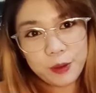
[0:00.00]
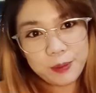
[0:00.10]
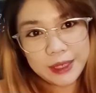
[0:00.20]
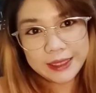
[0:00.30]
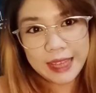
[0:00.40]

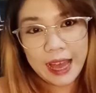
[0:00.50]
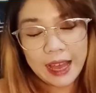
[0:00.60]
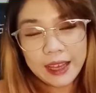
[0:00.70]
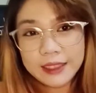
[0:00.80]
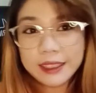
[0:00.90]
kumita
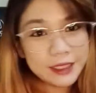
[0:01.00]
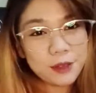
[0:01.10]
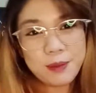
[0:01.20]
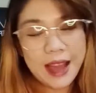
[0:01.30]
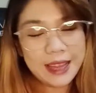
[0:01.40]
nang di
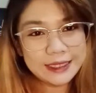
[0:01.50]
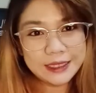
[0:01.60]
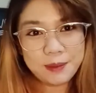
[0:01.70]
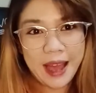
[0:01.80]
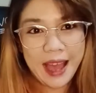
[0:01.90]
umaalis
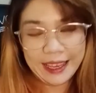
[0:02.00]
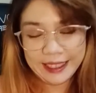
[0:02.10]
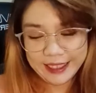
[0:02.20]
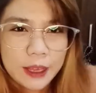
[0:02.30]
sa bahay.